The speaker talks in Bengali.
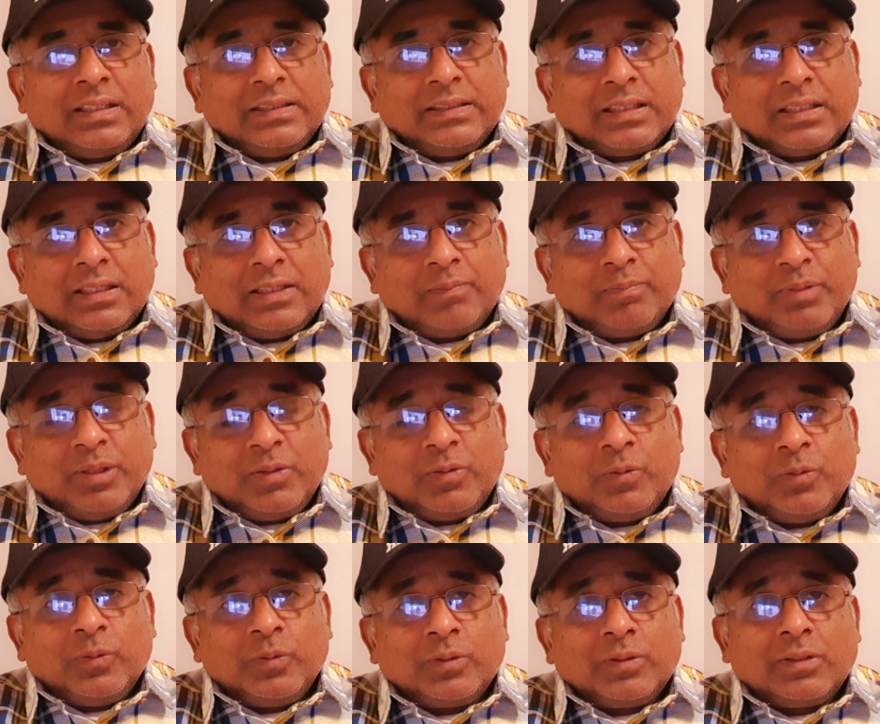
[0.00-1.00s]
যারা
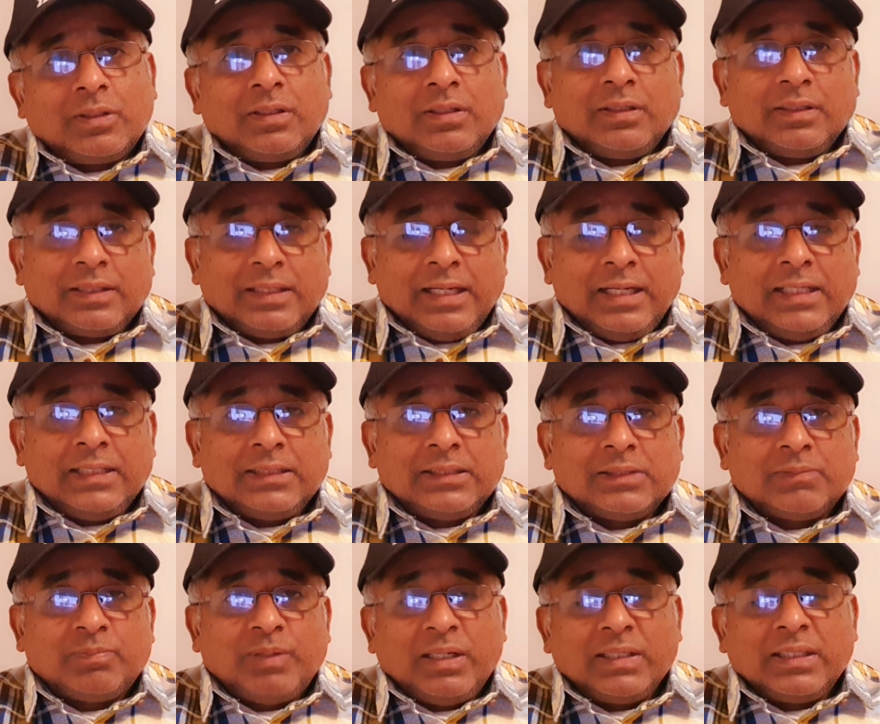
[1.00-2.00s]
বিদ্যুৎ গ্যাস
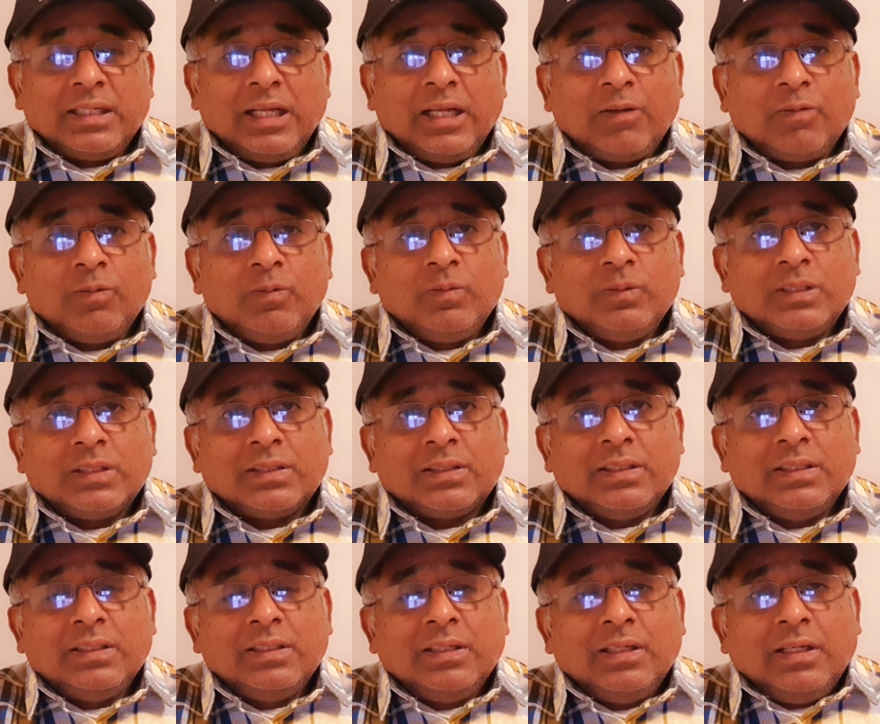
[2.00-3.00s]
পানি এগুলো যাতে
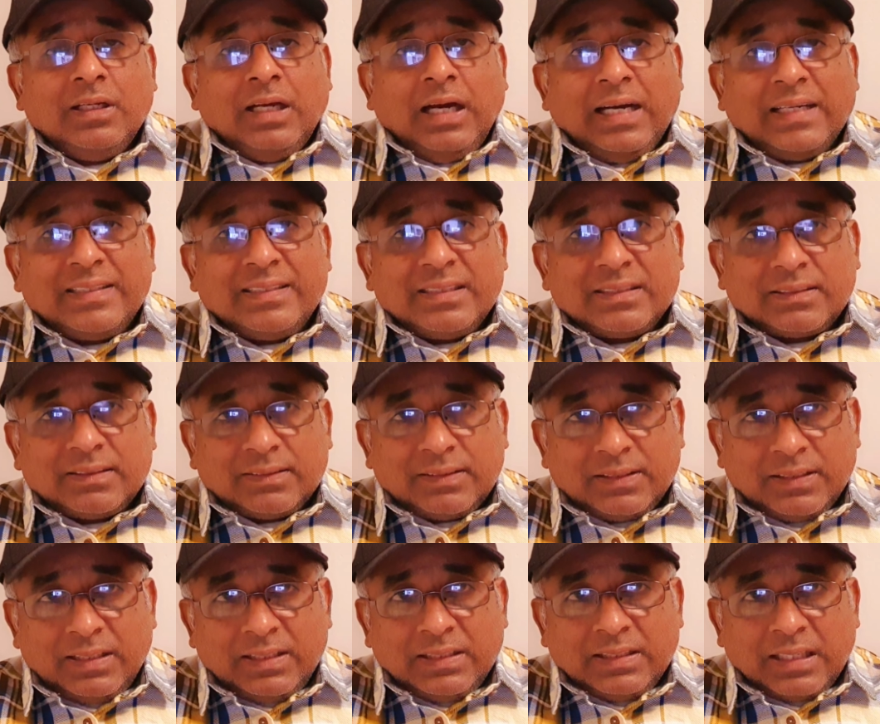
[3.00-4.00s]

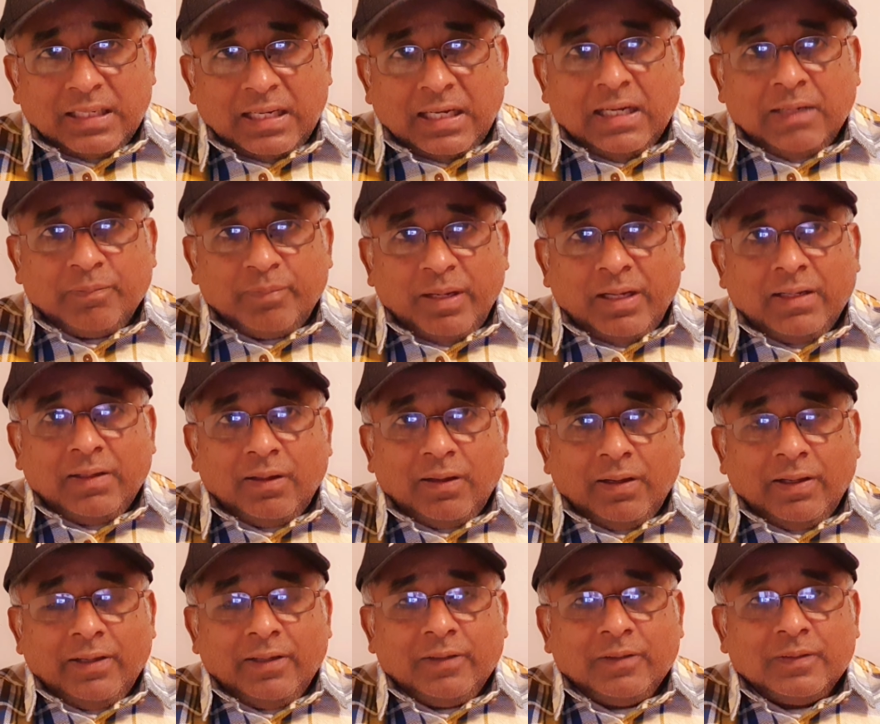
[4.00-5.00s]
আননেসেসারি না ব্যয়
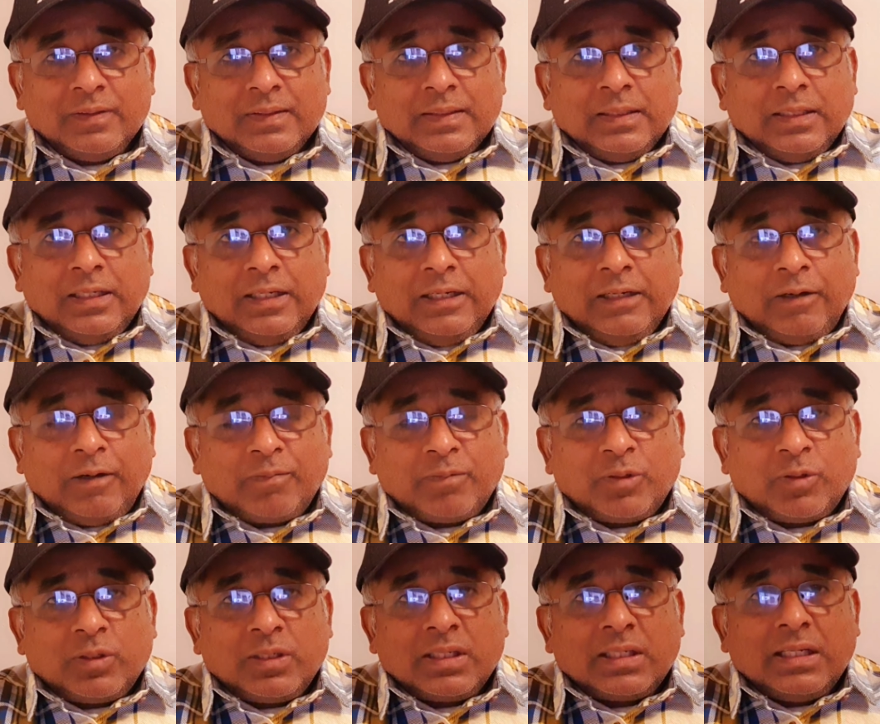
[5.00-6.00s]
হয় হ্যাঁ
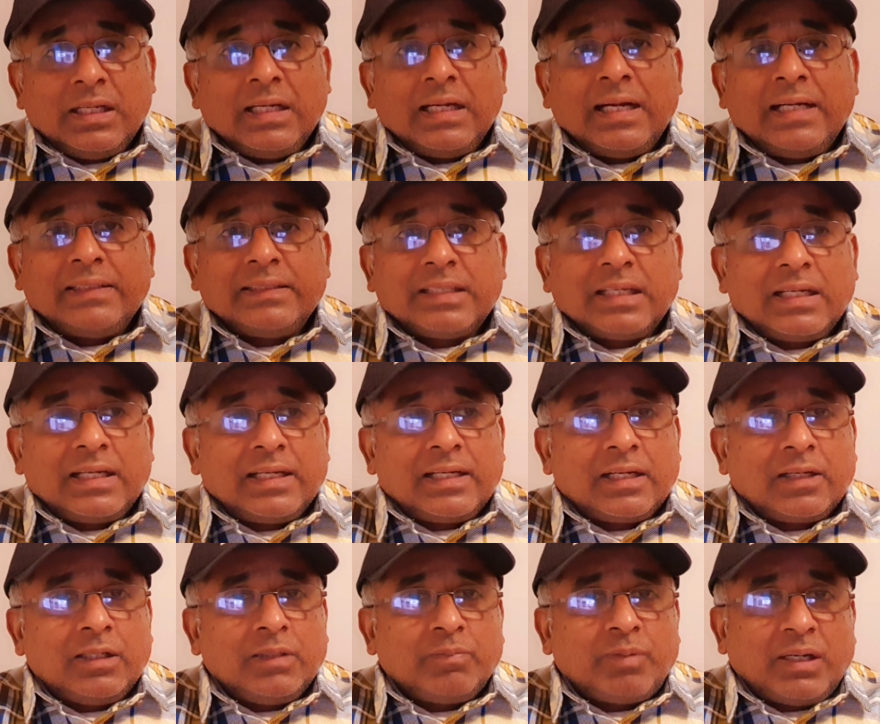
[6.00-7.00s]
আমরা অনেকেই লাইট জ্বালায়
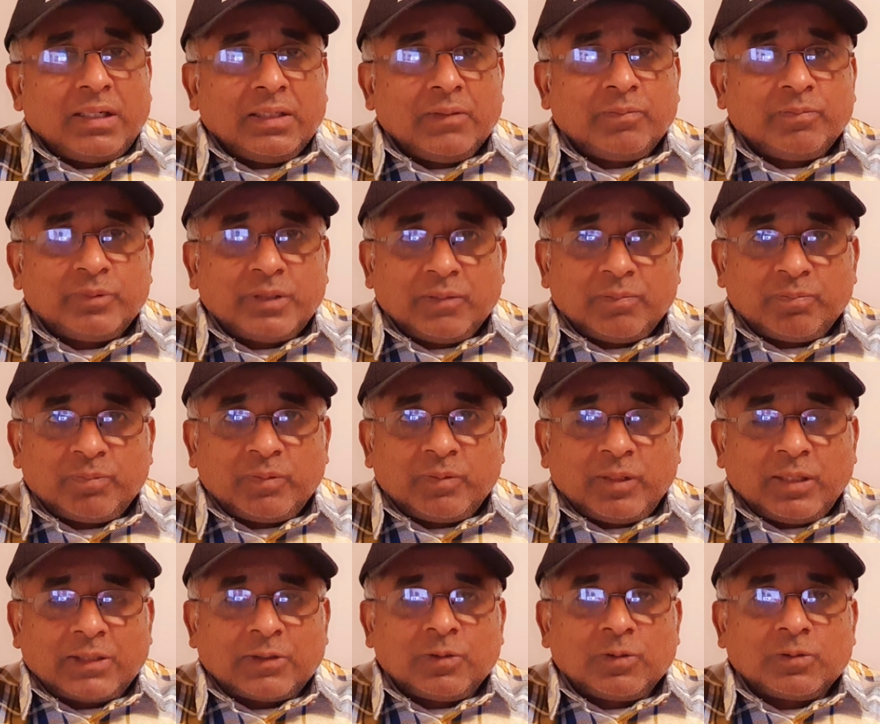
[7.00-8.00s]
রাখি পানি ট্যাপ
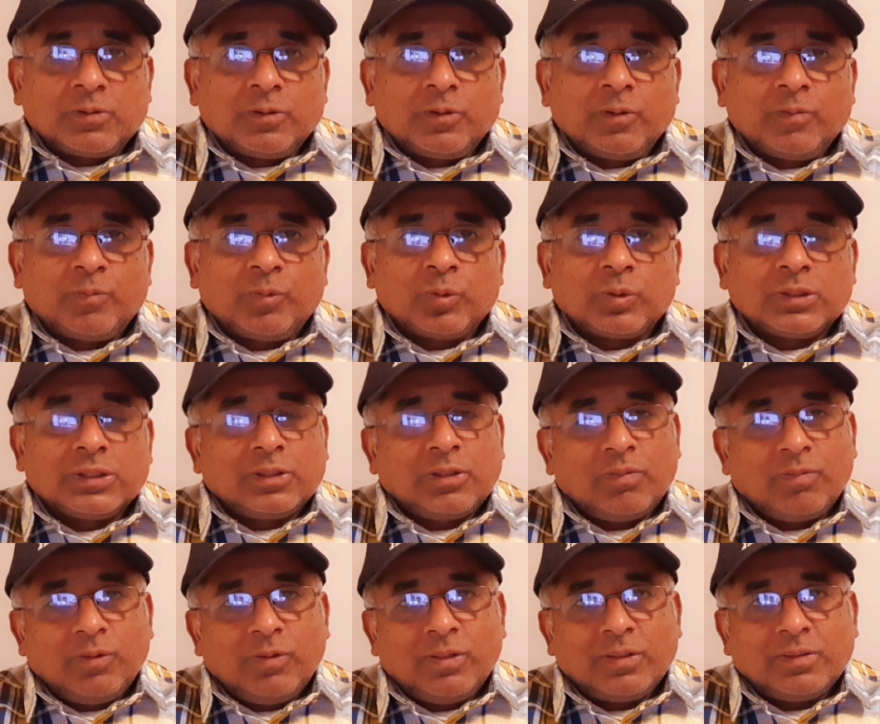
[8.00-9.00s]
একটু একটু করে পড়ছে
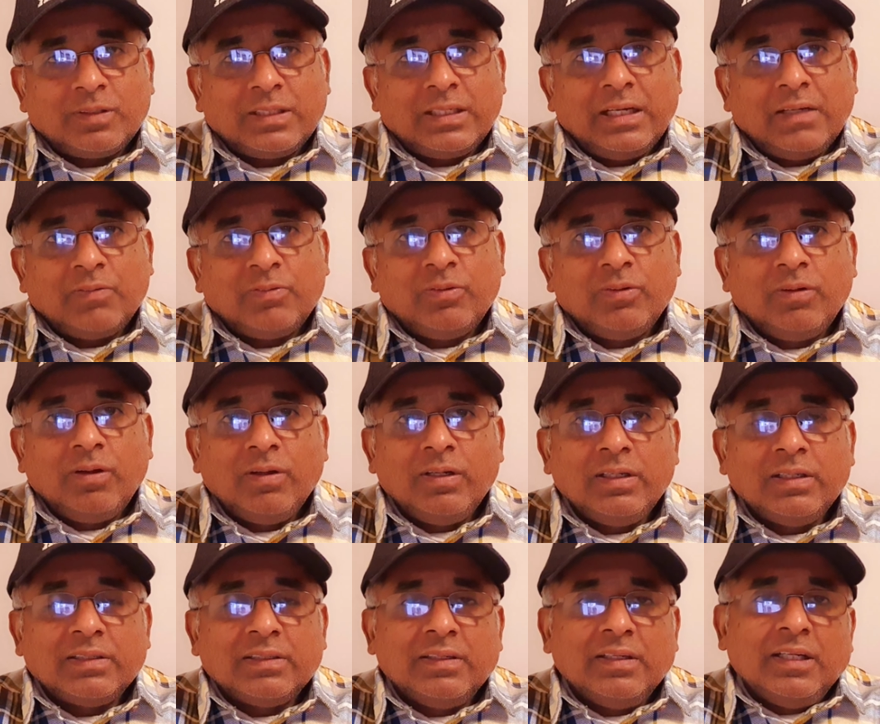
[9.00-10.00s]
সবগুলো একটু কেয়ারফুল
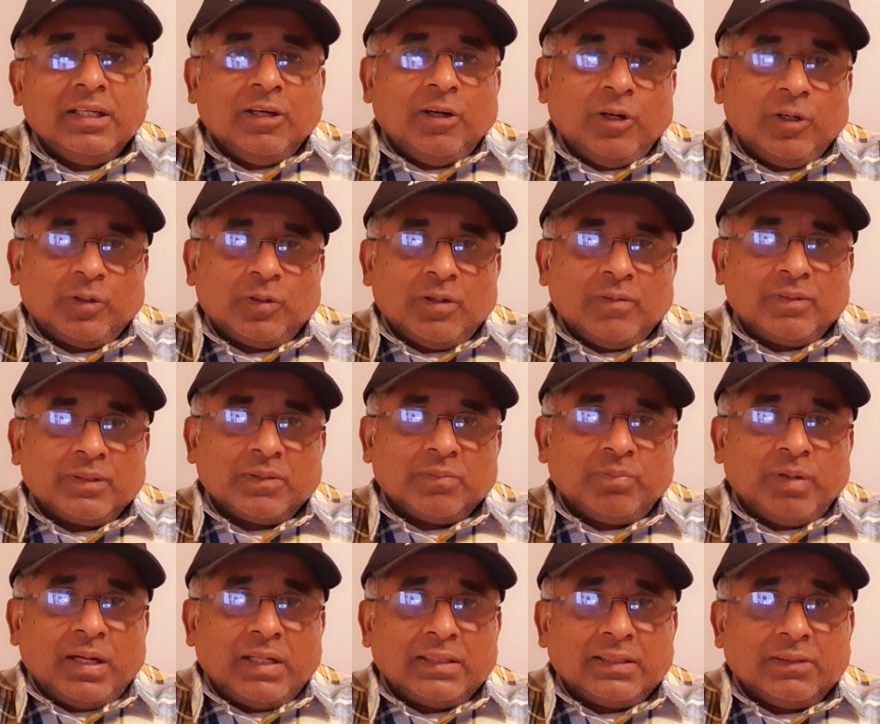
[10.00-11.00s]
হলে হয়তো আমাদের
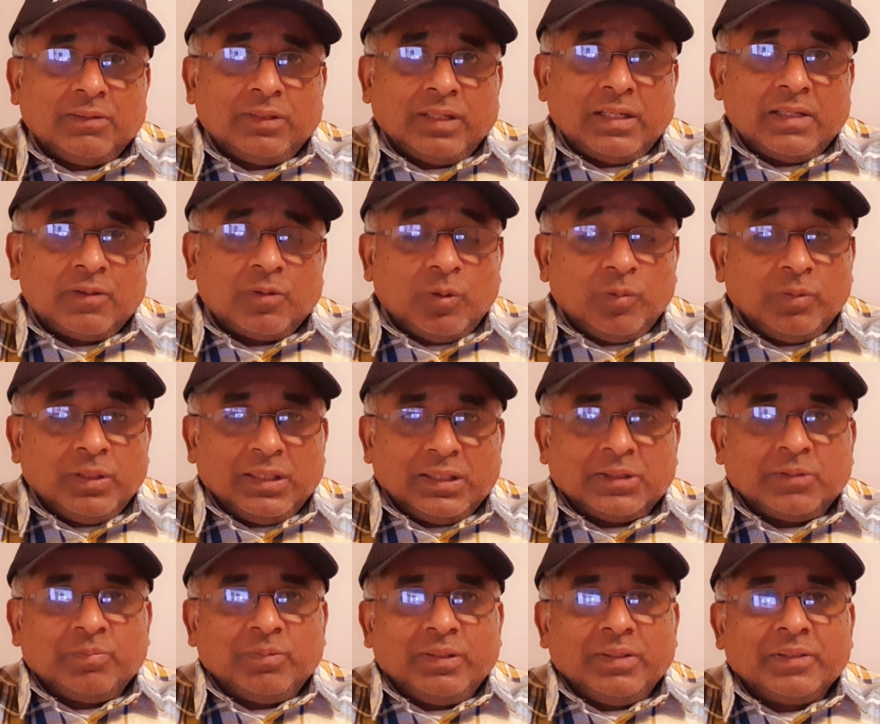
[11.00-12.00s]
ব্যয়টা অনেক কমে
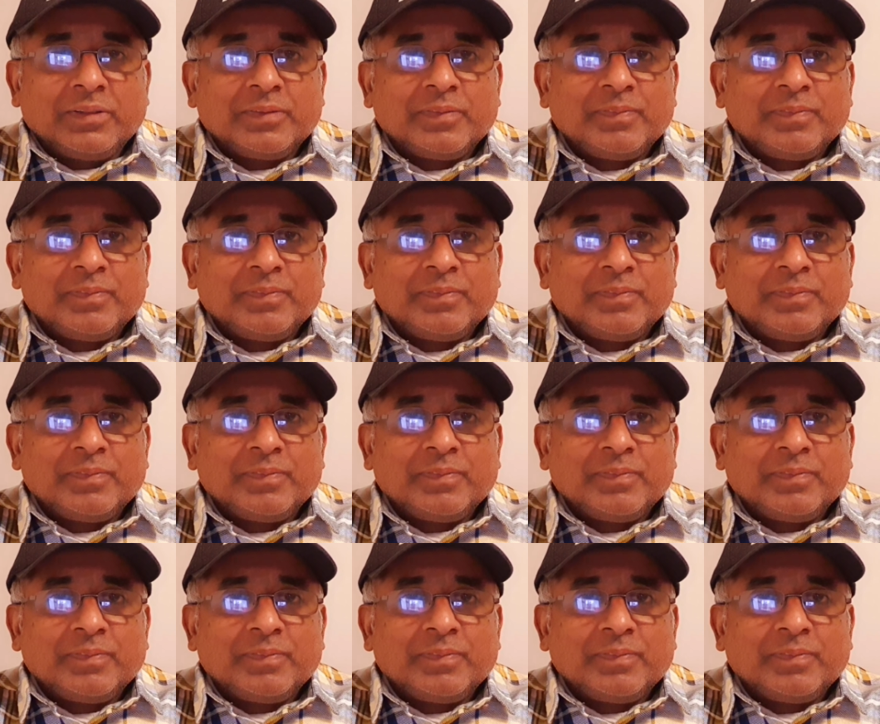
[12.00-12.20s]
আসবে